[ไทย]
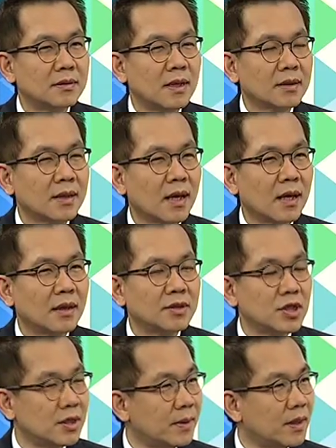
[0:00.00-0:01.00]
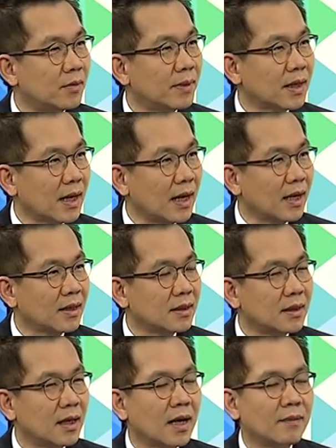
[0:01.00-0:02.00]
ตั้งแต่ GDP เราประกาศ
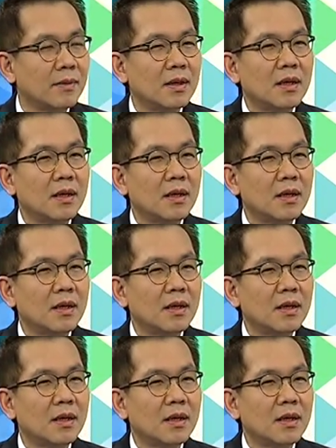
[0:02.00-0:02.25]
นะครับ